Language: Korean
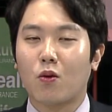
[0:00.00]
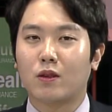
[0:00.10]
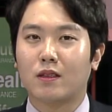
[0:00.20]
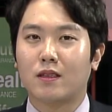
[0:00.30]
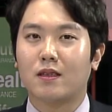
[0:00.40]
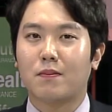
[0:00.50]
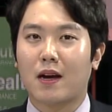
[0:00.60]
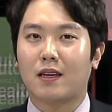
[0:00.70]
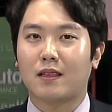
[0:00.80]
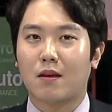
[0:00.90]
코드를
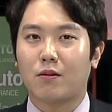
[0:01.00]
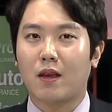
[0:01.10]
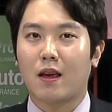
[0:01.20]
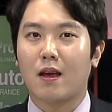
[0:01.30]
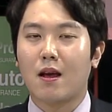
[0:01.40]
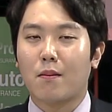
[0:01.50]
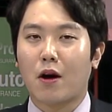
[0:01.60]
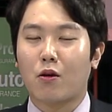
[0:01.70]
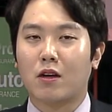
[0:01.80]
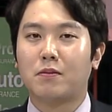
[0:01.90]
받기 때문에
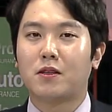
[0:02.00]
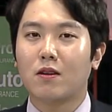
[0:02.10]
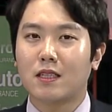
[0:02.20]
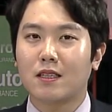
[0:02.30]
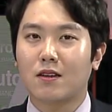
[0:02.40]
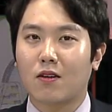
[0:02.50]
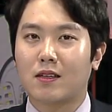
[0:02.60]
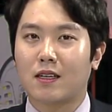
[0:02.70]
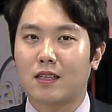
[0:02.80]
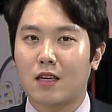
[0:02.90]
바로
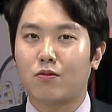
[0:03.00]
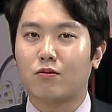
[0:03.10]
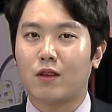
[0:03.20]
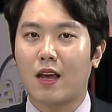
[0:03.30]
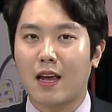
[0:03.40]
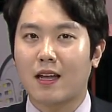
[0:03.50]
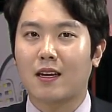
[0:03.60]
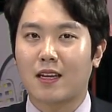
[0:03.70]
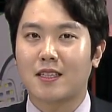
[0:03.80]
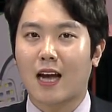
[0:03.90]
급성심근경색은 이 부분에
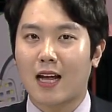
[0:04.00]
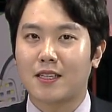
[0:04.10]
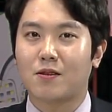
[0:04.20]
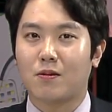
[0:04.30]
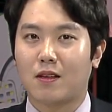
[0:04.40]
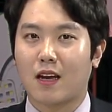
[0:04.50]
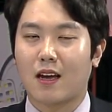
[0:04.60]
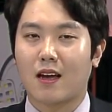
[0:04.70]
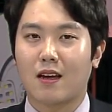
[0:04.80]
해당이 되지 않습니다.